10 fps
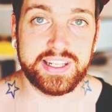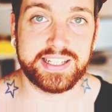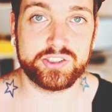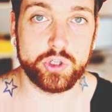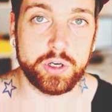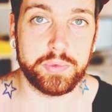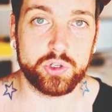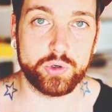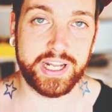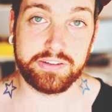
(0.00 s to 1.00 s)
Index
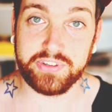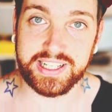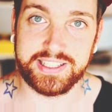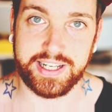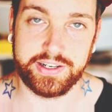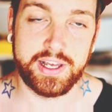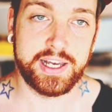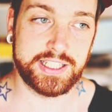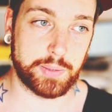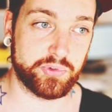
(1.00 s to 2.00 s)
Düngemethode entwickelt hat.
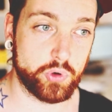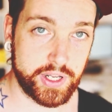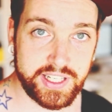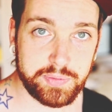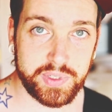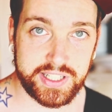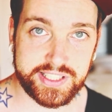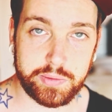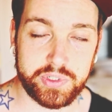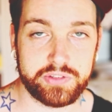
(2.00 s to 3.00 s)
Ich habe es vorher nicht mit
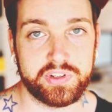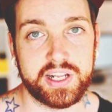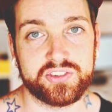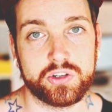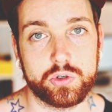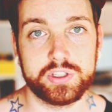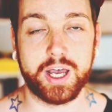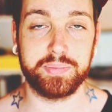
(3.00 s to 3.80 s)
Estimative Index gedüngt,